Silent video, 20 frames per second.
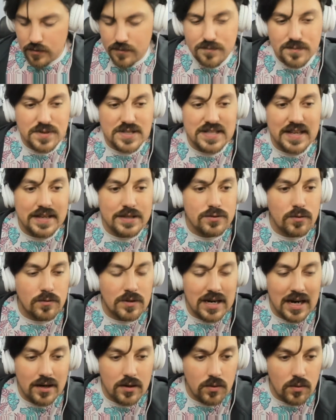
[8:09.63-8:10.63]
Si hizo un
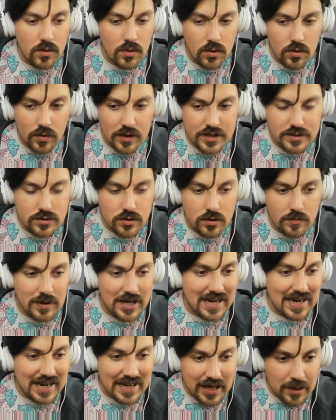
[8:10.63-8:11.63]
cálculo, lo hizo como
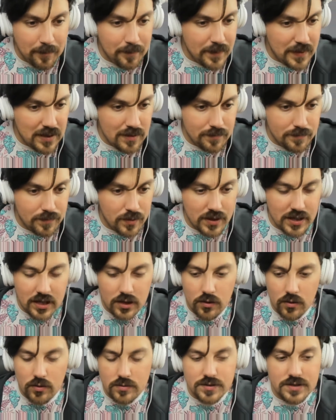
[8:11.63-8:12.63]
la callampa, porque
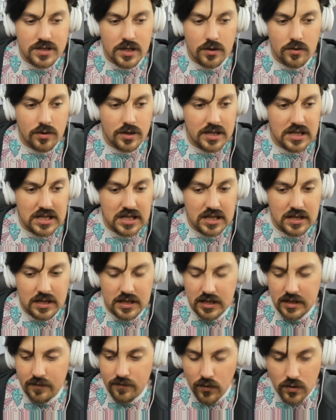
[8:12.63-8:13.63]
no consideró ni,
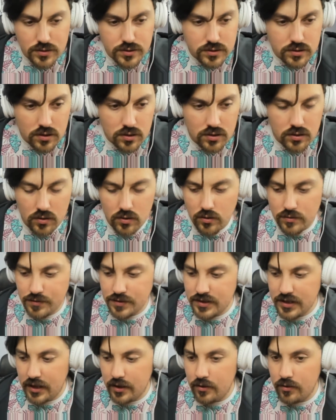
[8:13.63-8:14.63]
ni bolso, no
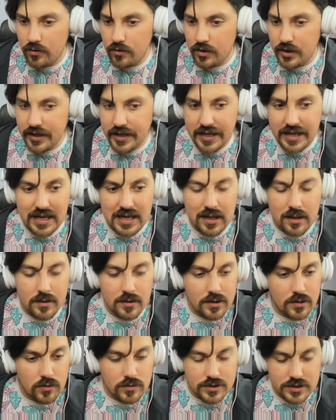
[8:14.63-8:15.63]
consideró ni
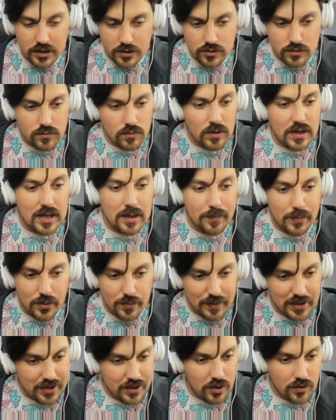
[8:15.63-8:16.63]
la contextura
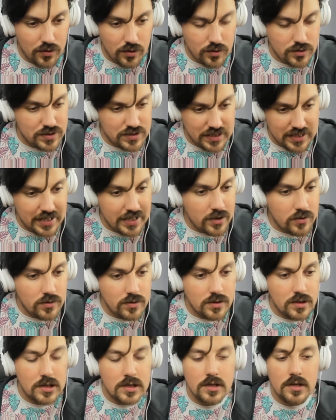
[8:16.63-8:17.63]
promedio de los
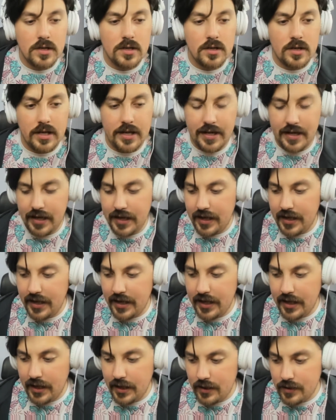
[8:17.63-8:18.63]
chilenos.
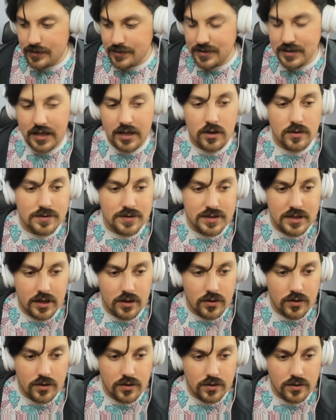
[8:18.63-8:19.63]
Eh, no sé,
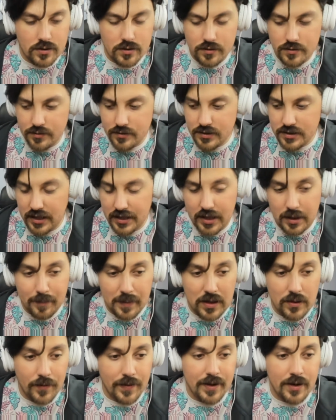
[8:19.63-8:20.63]
consideró siete
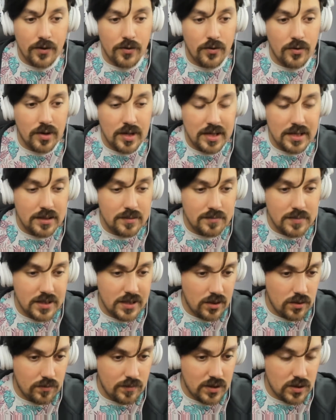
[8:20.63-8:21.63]
palos de escoba,
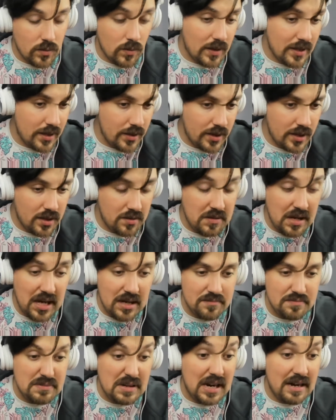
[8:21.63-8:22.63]
metieron un metro cuadrado y dijeron,
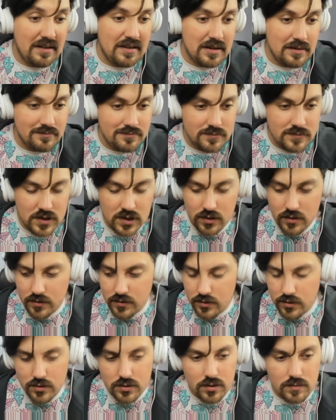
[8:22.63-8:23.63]
ah, cae,
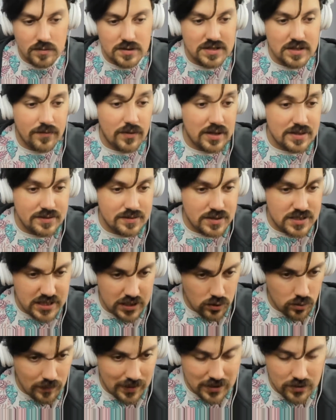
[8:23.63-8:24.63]
no, como si fueran
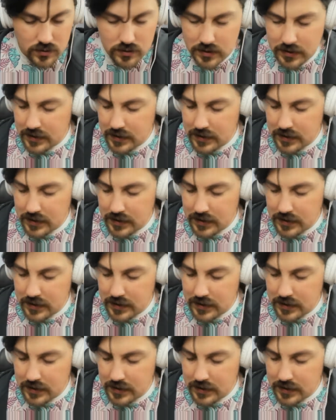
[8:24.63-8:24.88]
siete humanos.